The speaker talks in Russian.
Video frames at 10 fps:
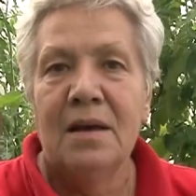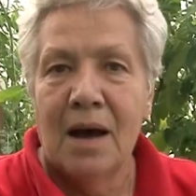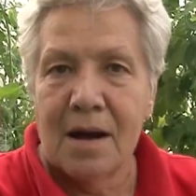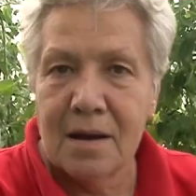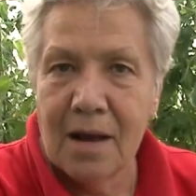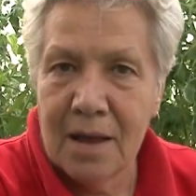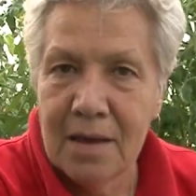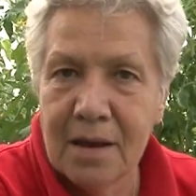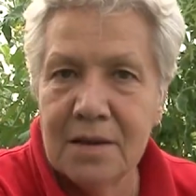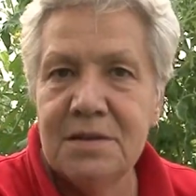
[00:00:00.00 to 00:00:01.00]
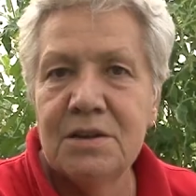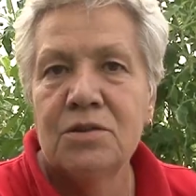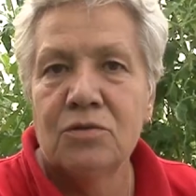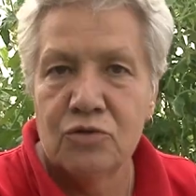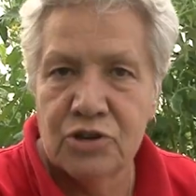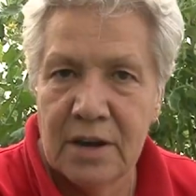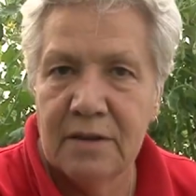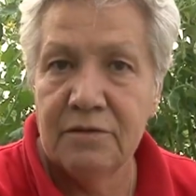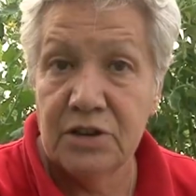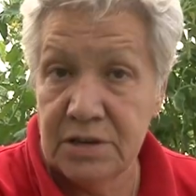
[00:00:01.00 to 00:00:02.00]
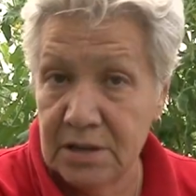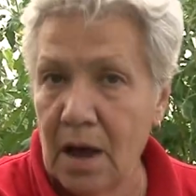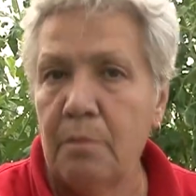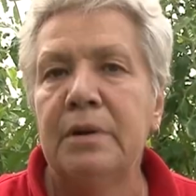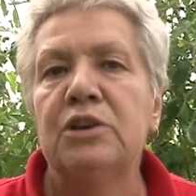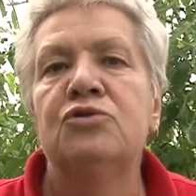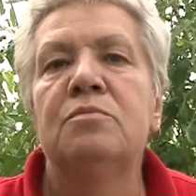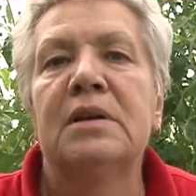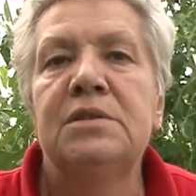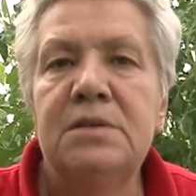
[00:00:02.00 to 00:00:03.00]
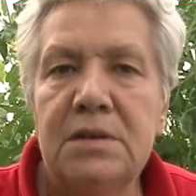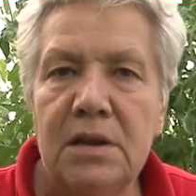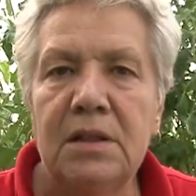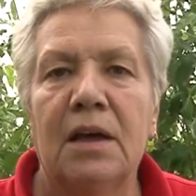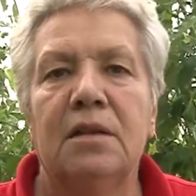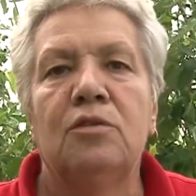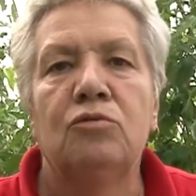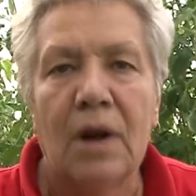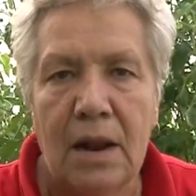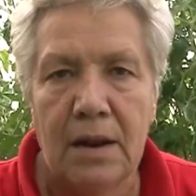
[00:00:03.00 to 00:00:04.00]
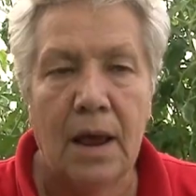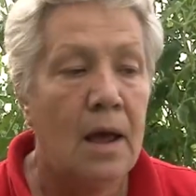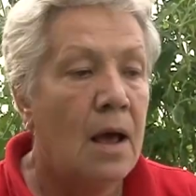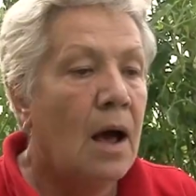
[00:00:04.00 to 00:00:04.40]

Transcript: Органика здесь уже внесена, причем растительная, натуральная,